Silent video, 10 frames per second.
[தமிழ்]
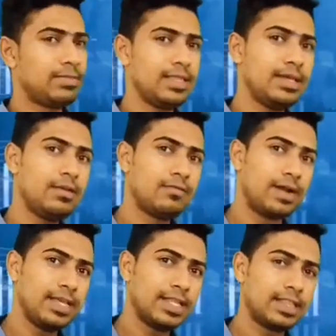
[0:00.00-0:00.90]
என்பது
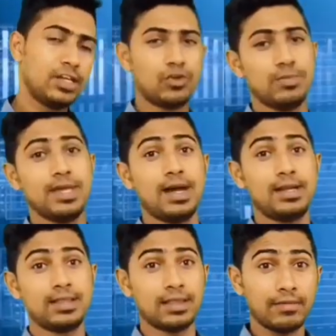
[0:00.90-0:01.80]
வணிகத்தின்
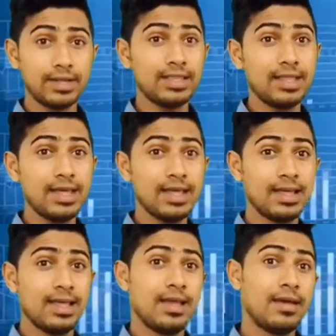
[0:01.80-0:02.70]
உரிமையாளர் தவிர்ந்த
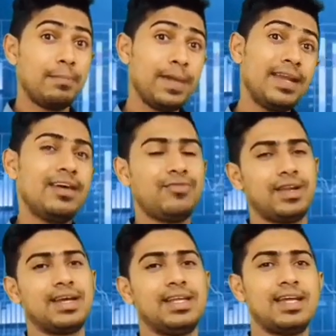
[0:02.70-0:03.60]
பிற
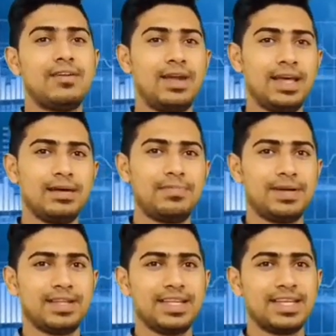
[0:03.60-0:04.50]
நபர்களினால்
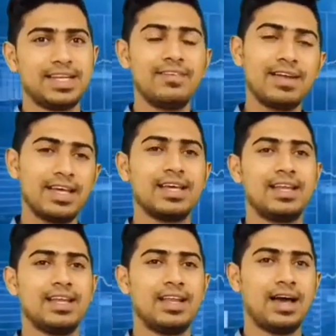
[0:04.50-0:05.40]
வழங்கப்பட்டிருக்கின்ற வளங்கள்
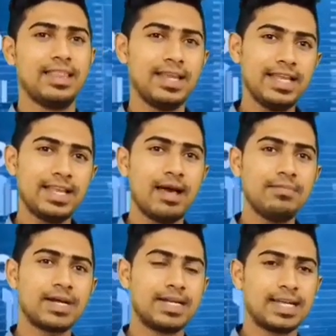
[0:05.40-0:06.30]
அதனை நாம்
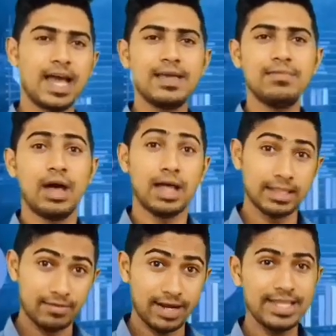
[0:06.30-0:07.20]
கட்டாயம்
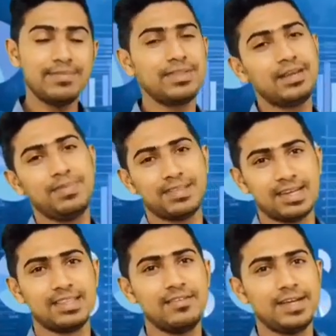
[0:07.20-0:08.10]
அந்த வணிகம் திருப்பி
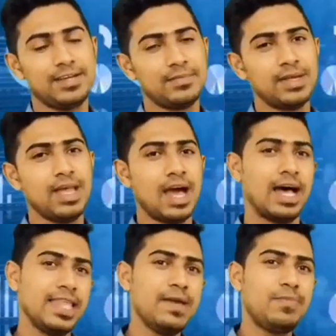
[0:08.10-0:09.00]
செலுத்தல்
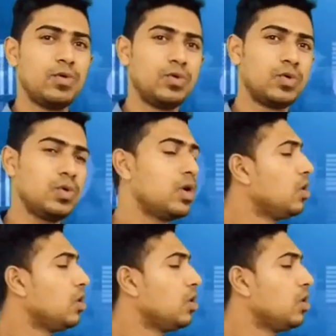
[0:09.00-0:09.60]
அதே போன்று